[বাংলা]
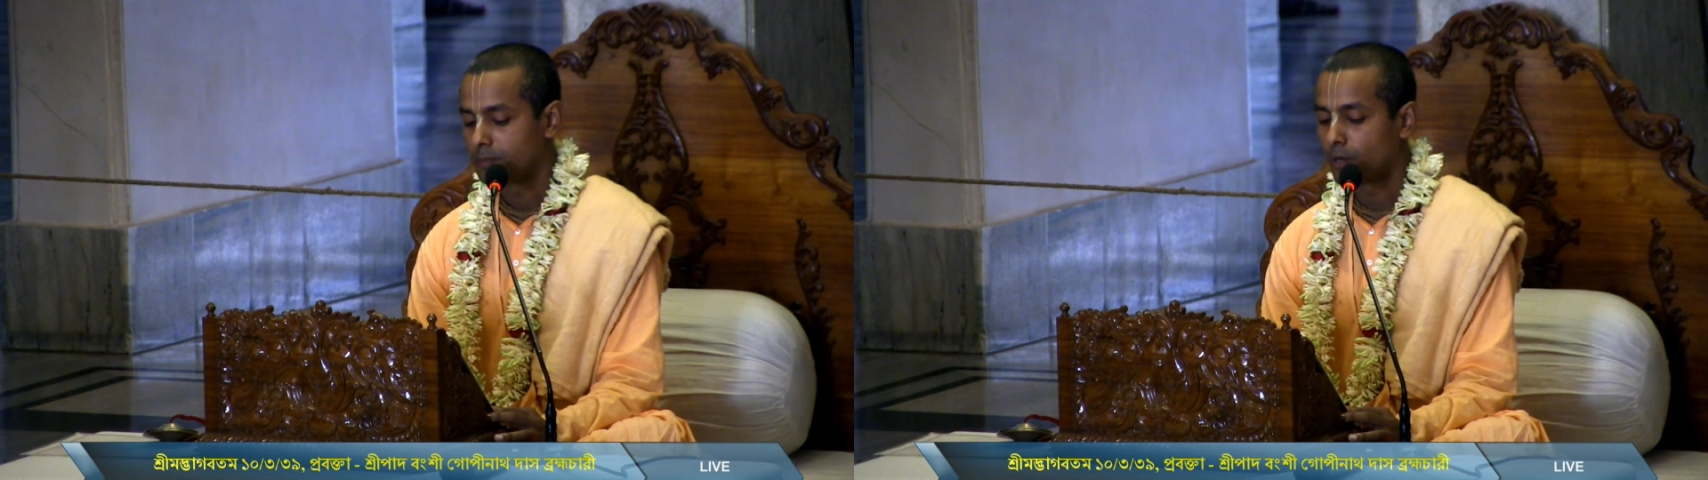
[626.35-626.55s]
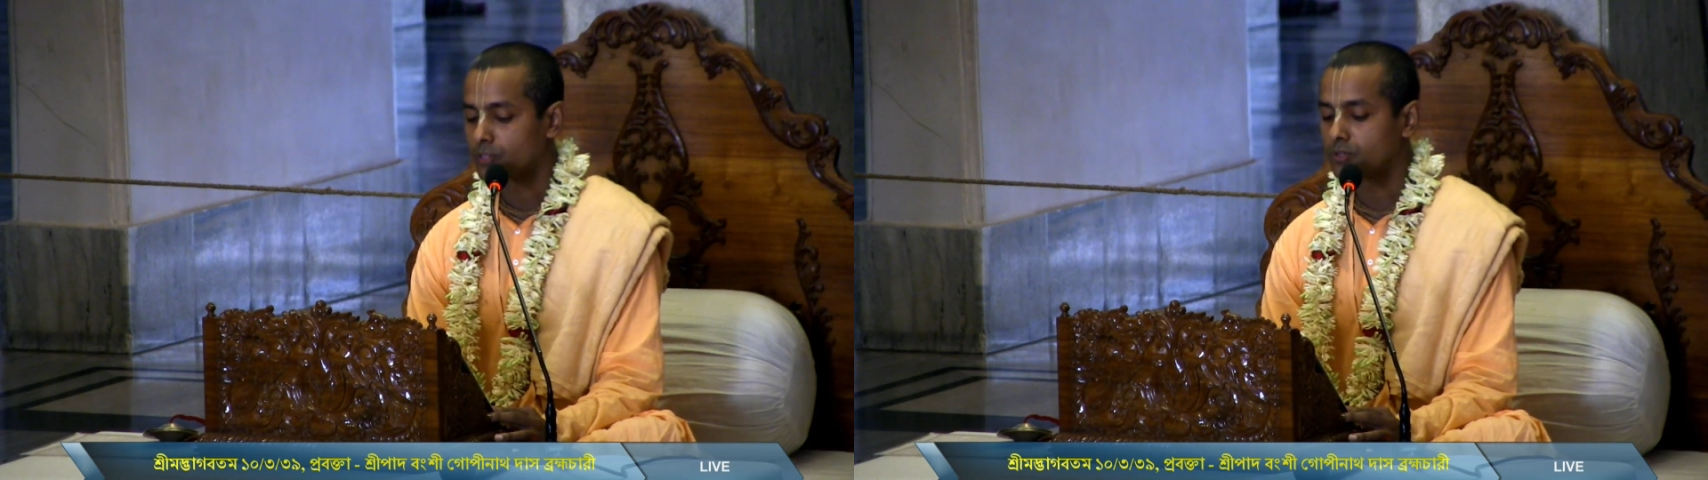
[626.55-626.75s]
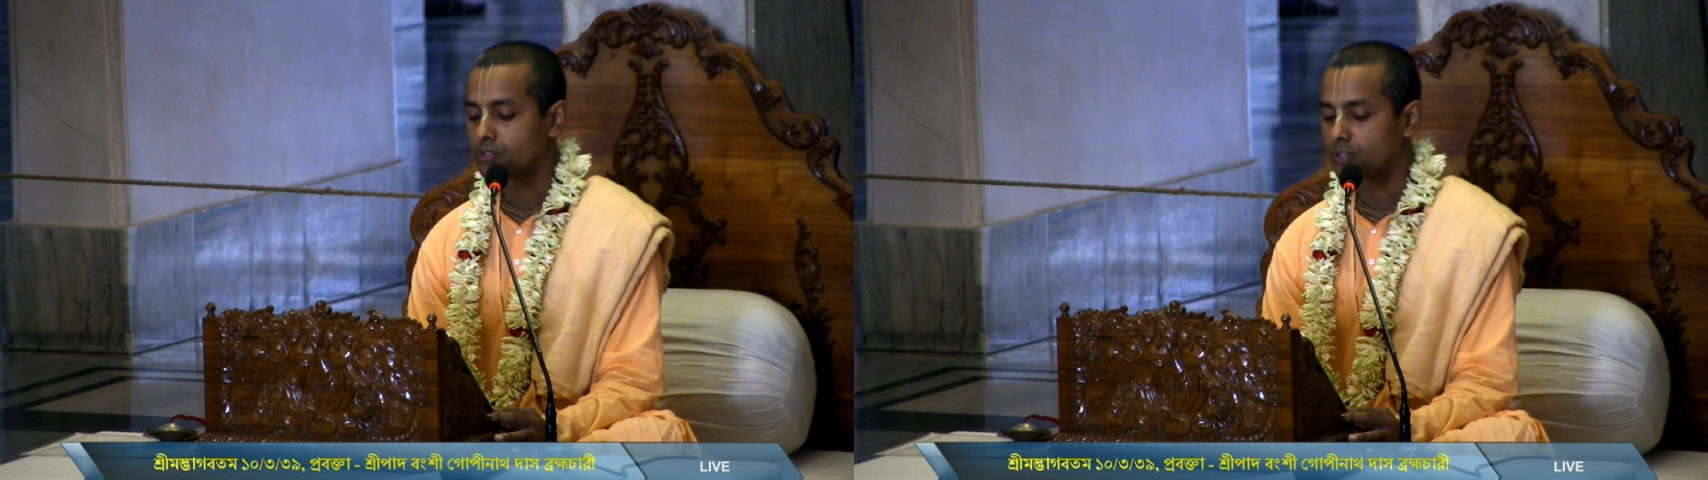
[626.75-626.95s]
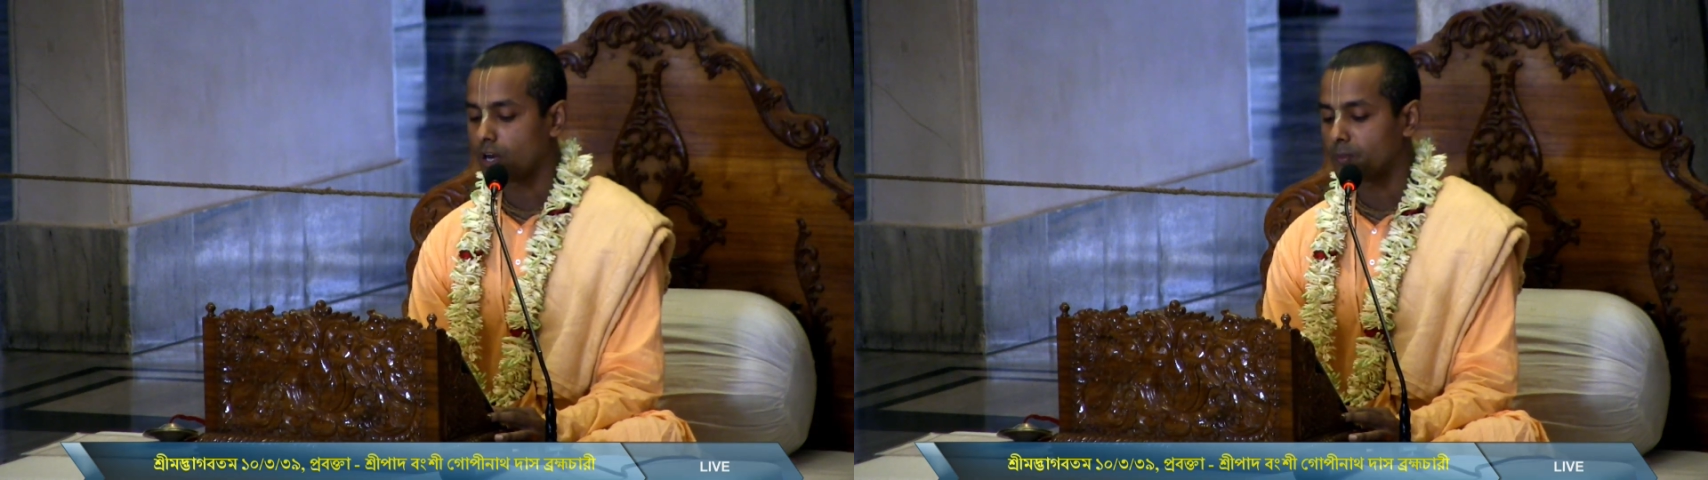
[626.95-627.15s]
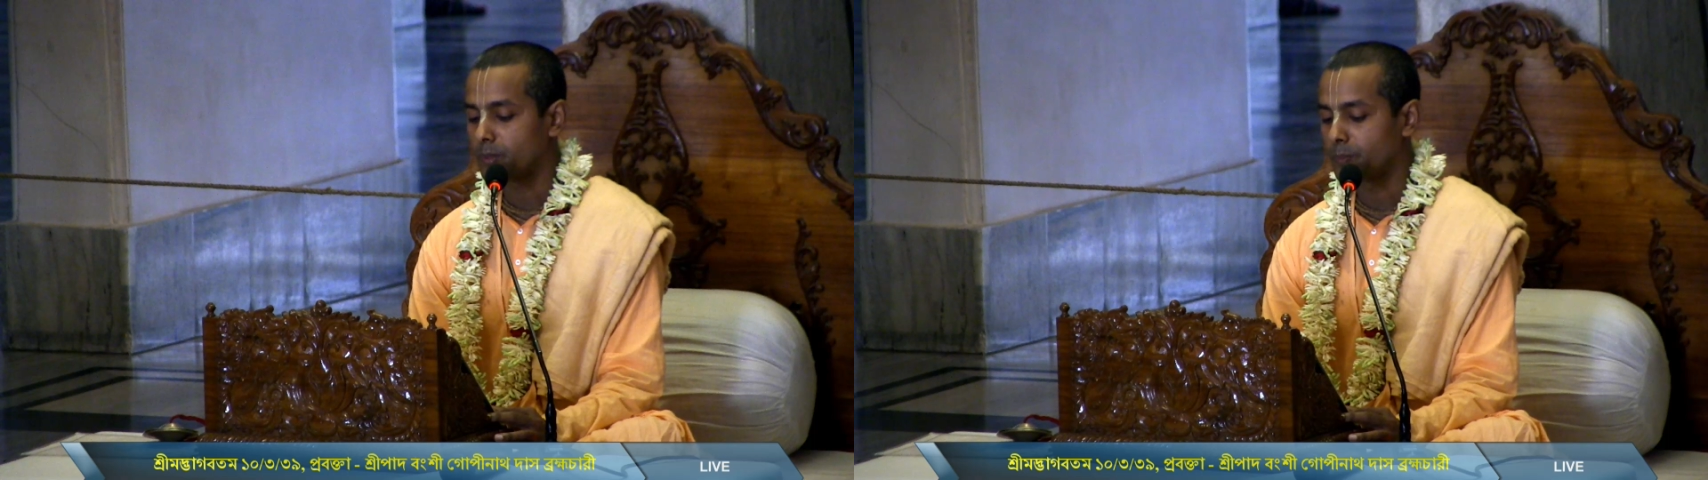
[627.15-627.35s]
মৈতুন
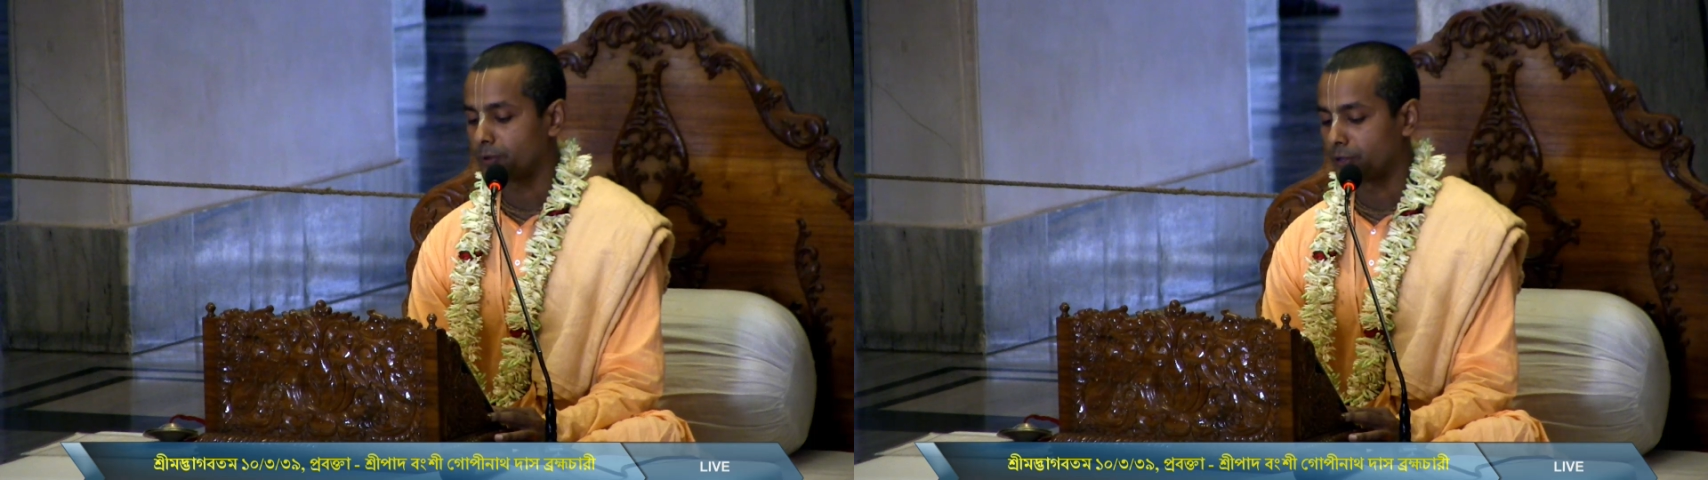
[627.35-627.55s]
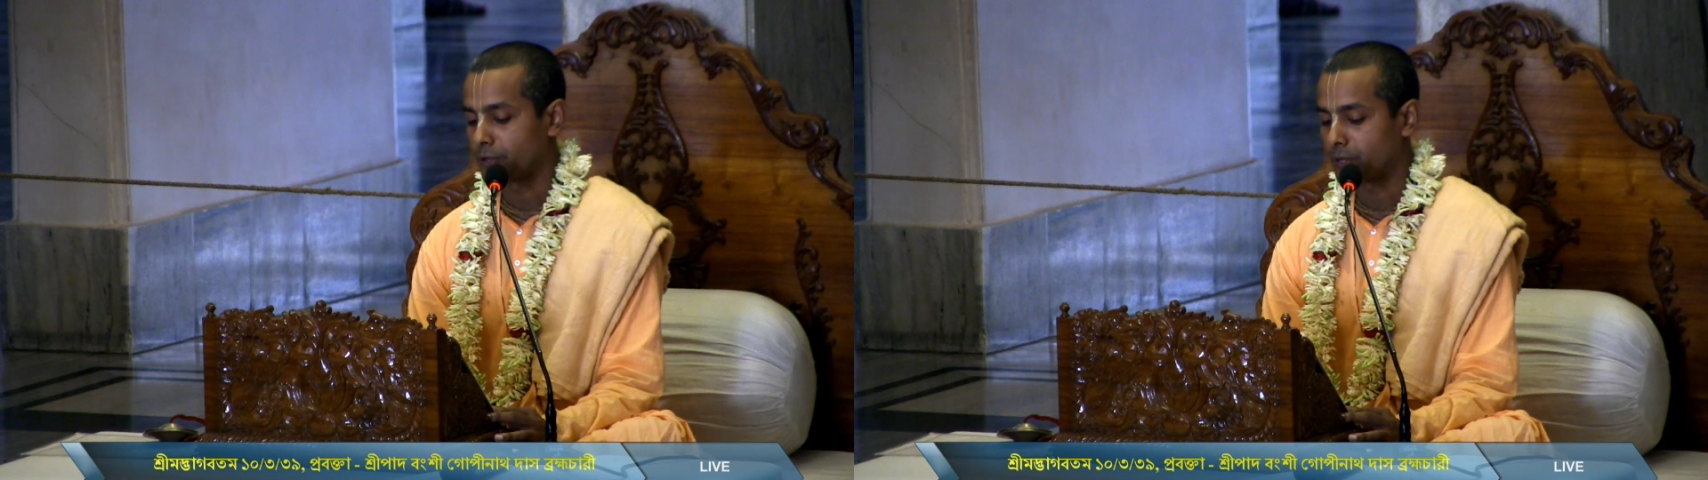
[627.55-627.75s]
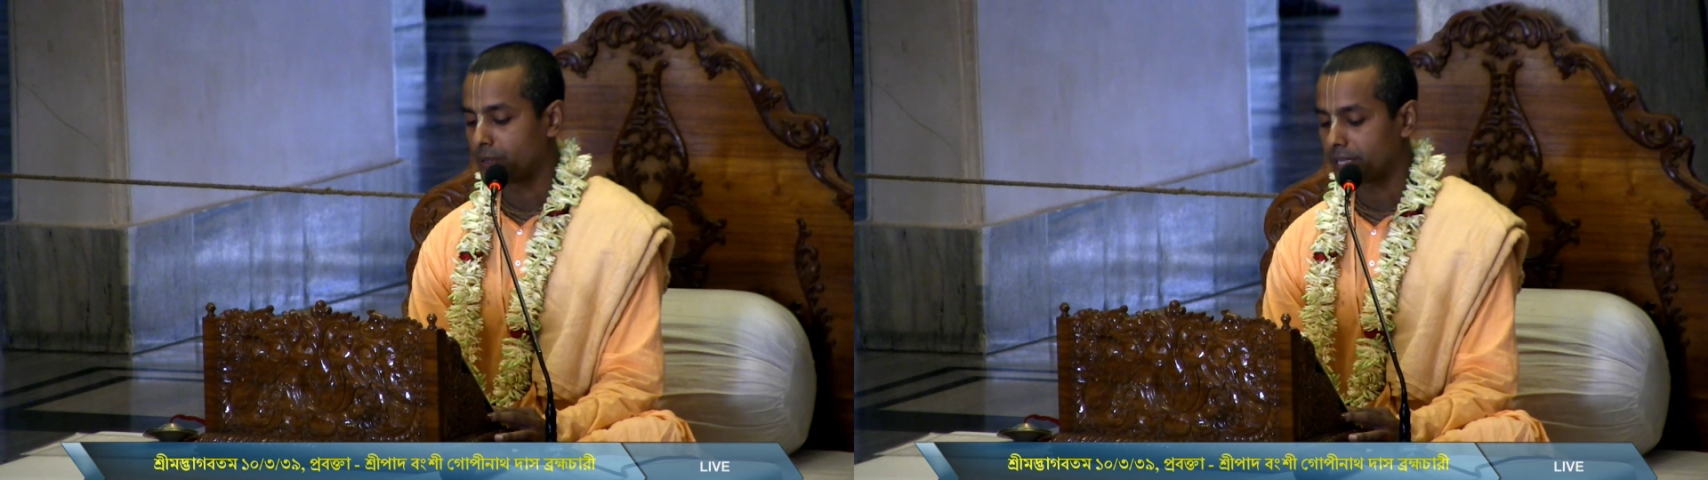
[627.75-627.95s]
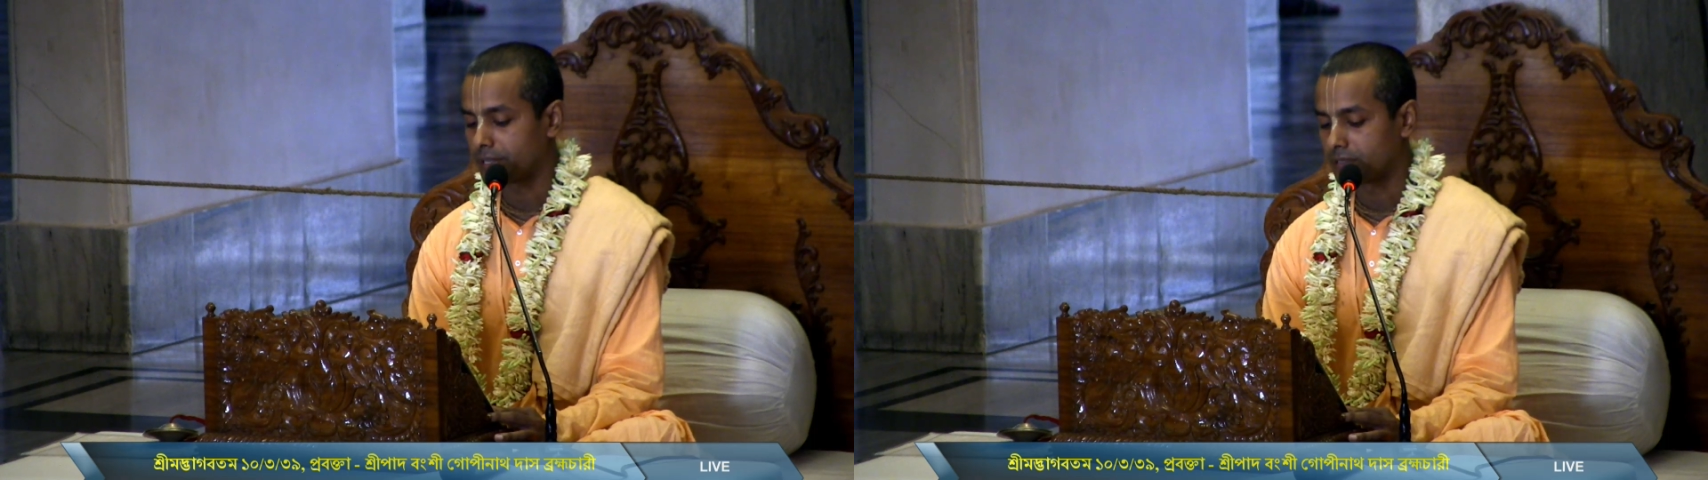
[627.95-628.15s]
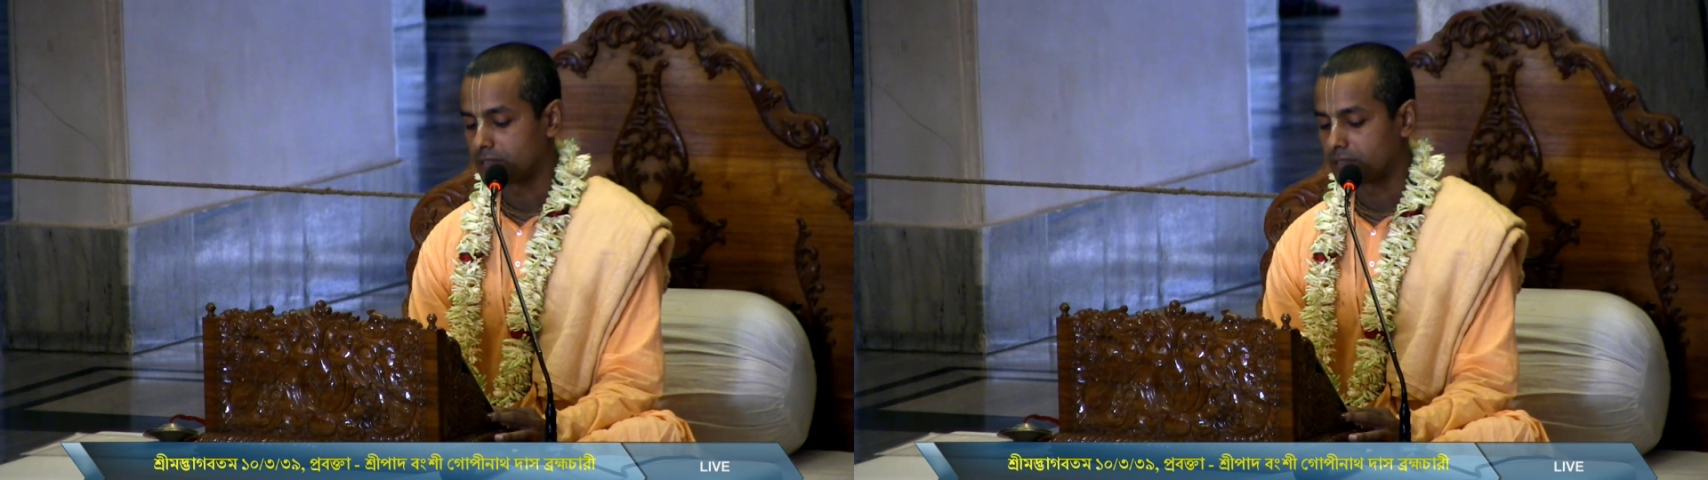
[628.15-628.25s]
ধর্মপরায়ণ হয়ে